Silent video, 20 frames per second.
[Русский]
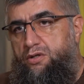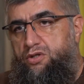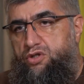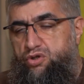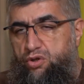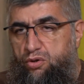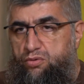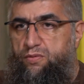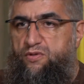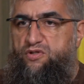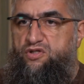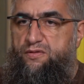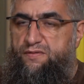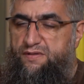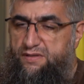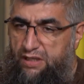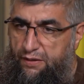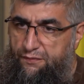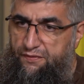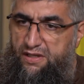Что
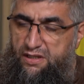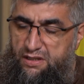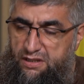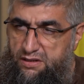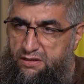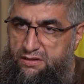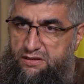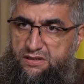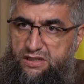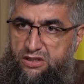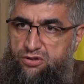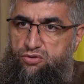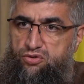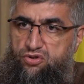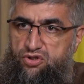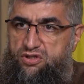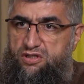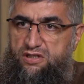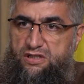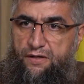должен доверенный,
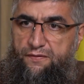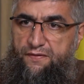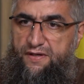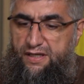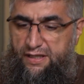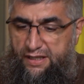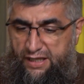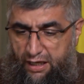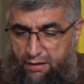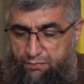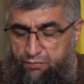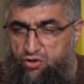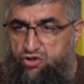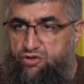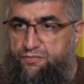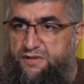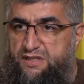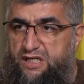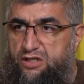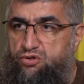заслуживающий доверие, как
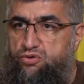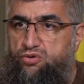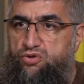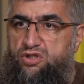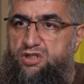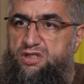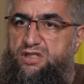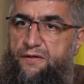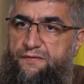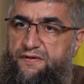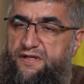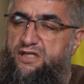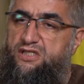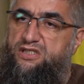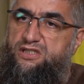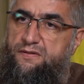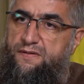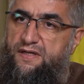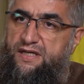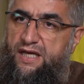может быть заслуживающий доверие
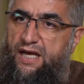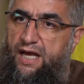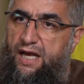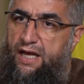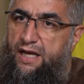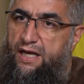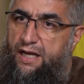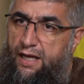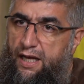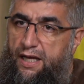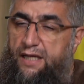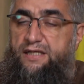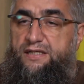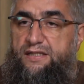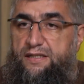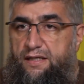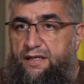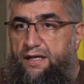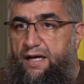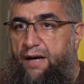человек
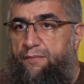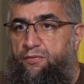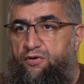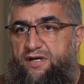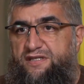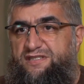Абу